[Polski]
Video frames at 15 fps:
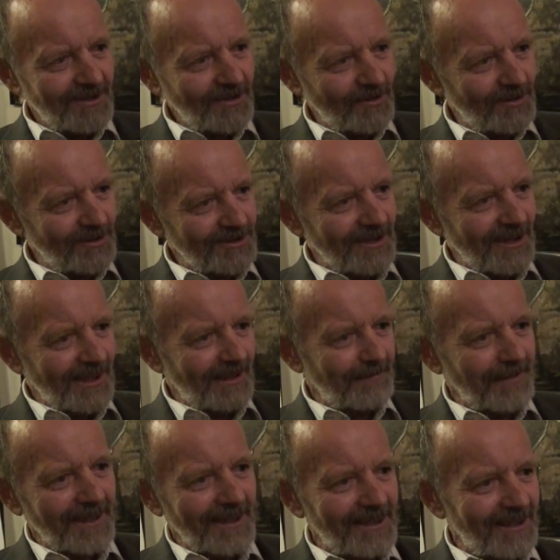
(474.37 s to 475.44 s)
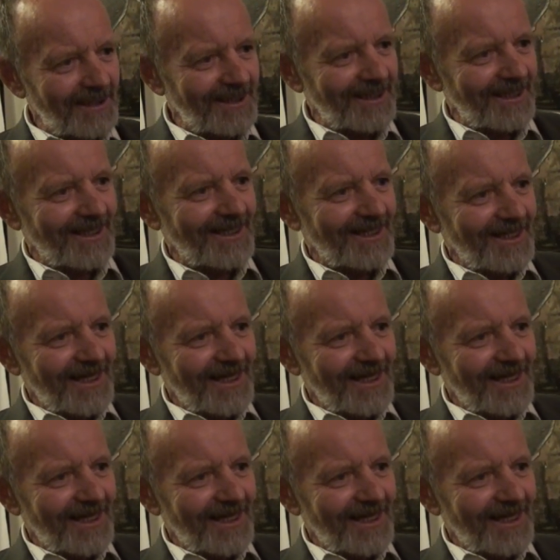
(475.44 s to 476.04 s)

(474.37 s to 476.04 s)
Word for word: To jest taka paralela